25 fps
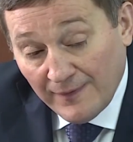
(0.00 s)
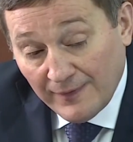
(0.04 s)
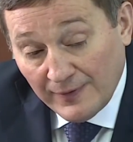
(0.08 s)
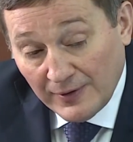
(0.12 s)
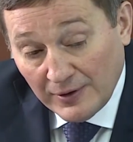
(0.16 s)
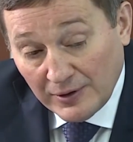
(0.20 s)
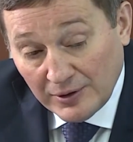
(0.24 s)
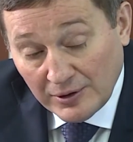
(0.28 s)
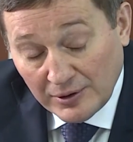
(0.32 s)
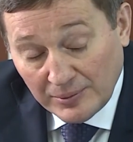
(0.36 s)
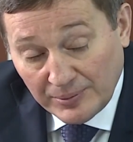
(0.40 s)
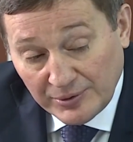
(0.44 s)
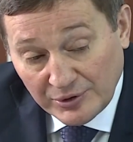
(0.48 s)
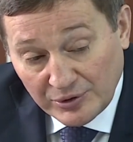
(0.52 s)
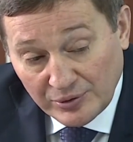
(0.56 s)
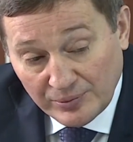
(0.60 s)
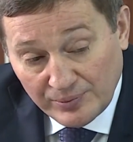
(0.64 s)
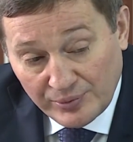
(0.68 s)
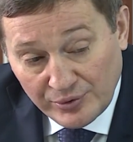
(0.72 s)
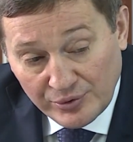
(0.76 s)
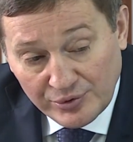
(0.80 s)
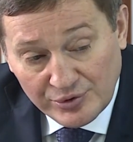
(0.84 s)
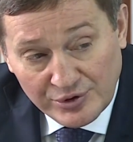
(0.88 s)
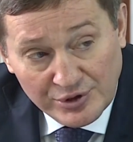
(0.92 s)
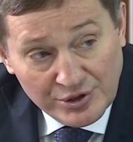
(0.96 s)

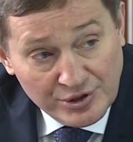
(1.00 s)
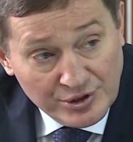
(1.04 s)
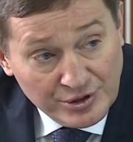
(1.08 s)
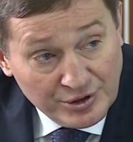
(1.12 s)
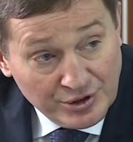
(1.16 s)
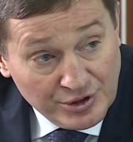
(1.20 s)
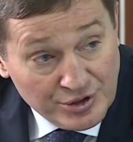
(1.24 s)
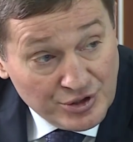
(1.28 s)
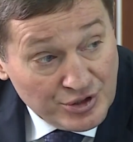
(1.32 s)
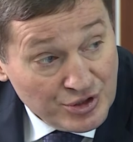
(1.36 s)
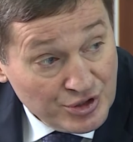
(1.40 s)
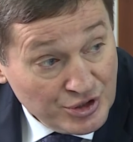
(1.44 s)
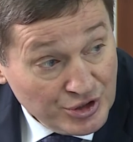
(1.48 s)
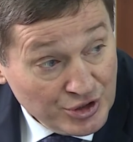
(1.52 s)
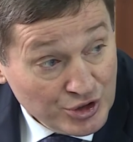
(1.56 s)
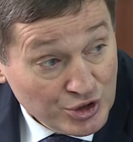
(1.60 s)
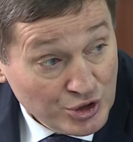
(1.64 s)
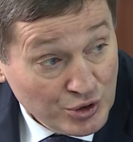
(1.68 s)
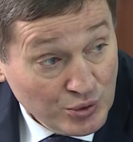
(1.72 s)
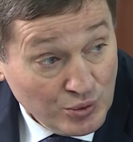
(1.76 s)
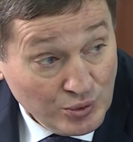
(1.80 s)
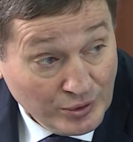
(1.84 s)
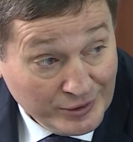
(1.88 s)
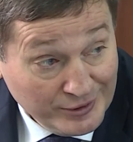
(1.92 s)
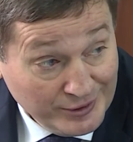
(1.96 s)
Поэтому плюс 10 тысяч
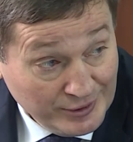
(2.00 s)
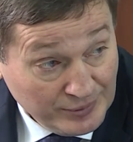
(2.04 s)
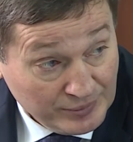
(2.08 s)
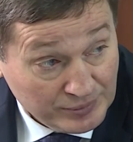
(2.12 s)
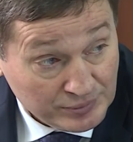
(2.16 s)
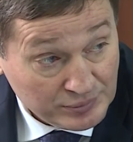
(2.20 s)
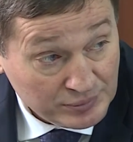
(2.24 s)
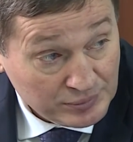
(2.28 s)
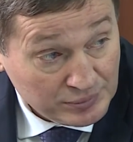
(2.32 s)
ежегодно.